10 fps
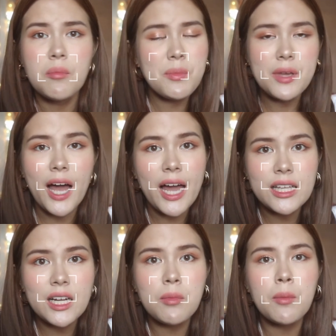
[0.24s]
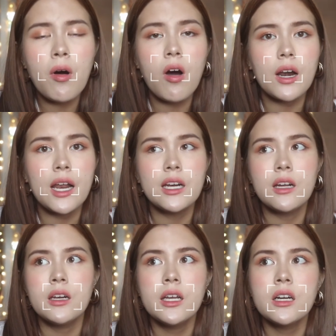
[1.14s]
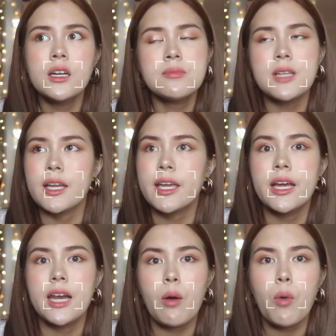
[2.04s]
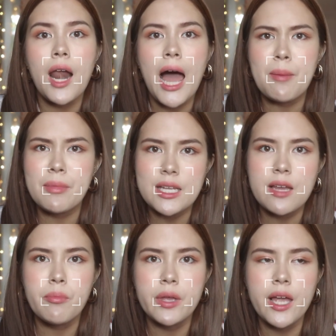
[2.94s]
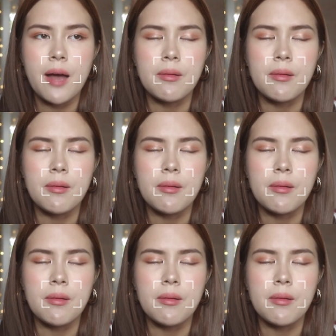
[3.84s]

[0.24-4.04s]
ไม่มีใครเดินมาบอกอะไรเลยลี่ก็เริ่มสังเกตแล้วว่าร้านมันเงีย